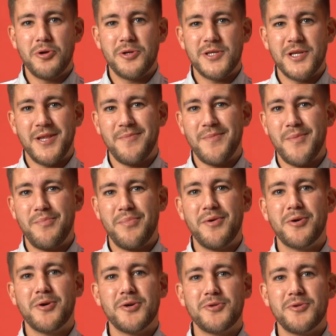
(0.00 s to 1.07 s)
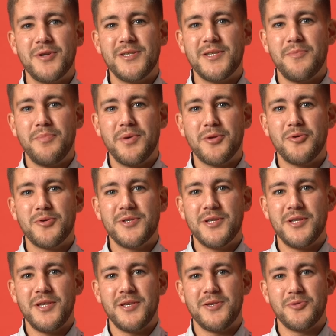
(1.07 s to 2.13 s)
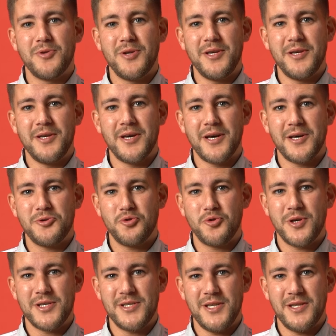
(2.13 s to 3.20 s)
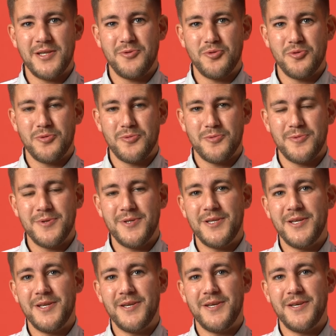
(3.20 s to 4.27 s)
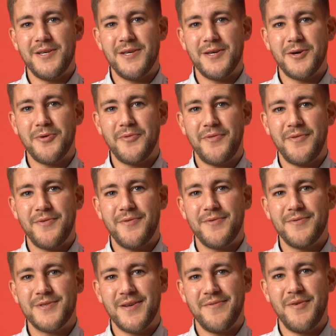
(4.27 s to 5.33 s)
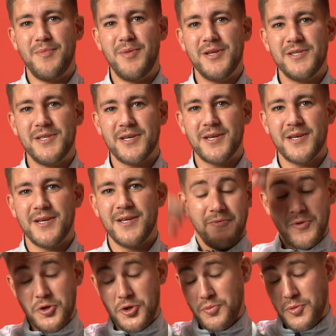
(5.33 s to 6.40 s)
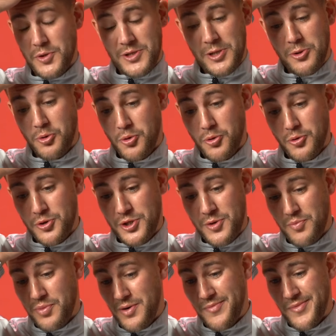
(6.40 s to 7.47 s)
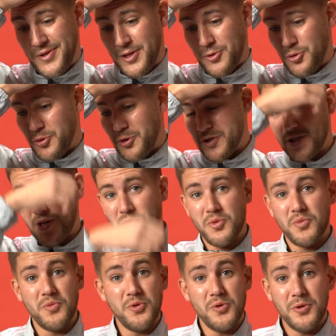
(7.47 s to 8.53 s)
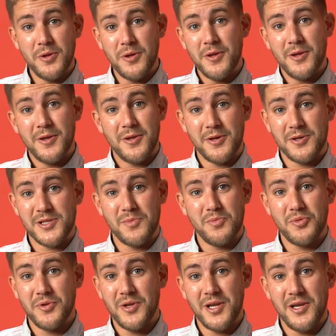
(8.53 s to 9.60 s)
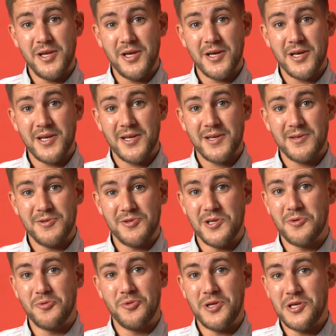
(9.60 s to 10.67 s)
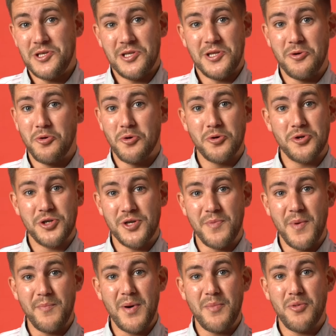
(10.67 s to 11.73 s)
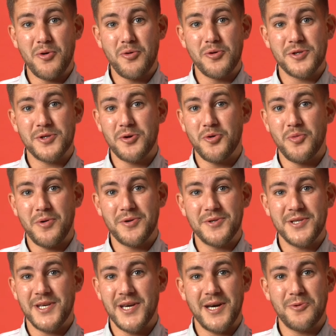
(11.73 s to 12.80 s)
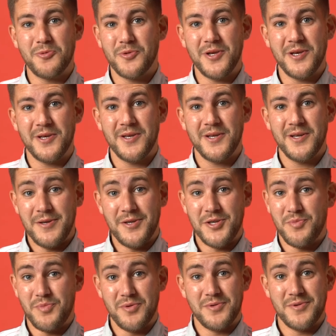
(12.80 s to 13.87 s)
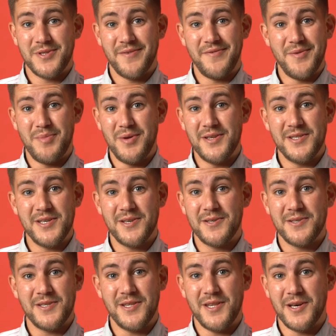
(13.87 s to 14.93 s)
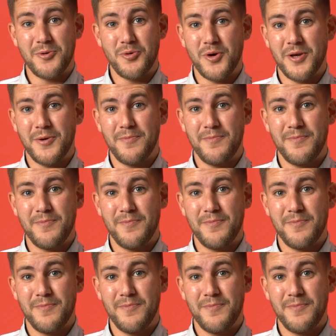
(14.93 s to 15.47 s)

C'était même pas encore sur les MP3, c'était sur les radios cassettes, tu vois. C'était rough, ça fait plaisir. Franchement, c'était trop, je sais pas, il m'était trop dans un bon mood, dans un bon délire. Je l'écoutais, j'étais heureux, je sais même pas pourquoi, sans comprendre ce qu'il racontait. Et je sais pas, ça fait plaisir, hein, c'était incroyable.